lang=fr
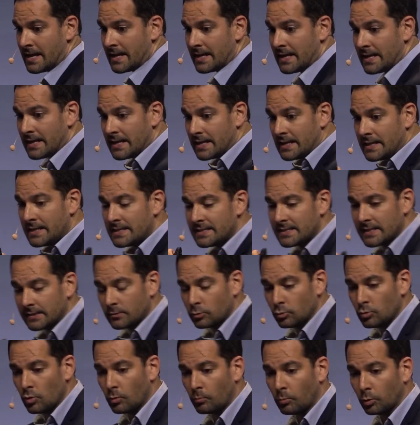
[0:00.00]
Et les
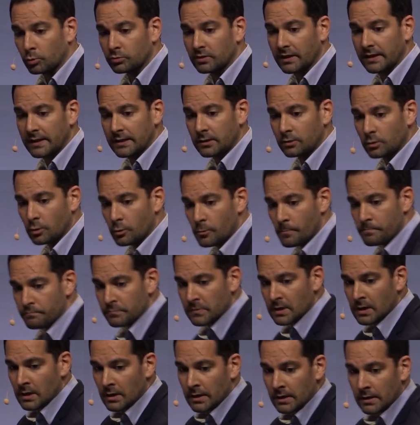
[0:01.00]
études ont montré que
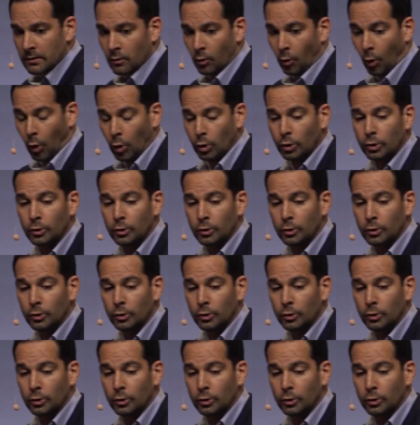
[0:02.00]
au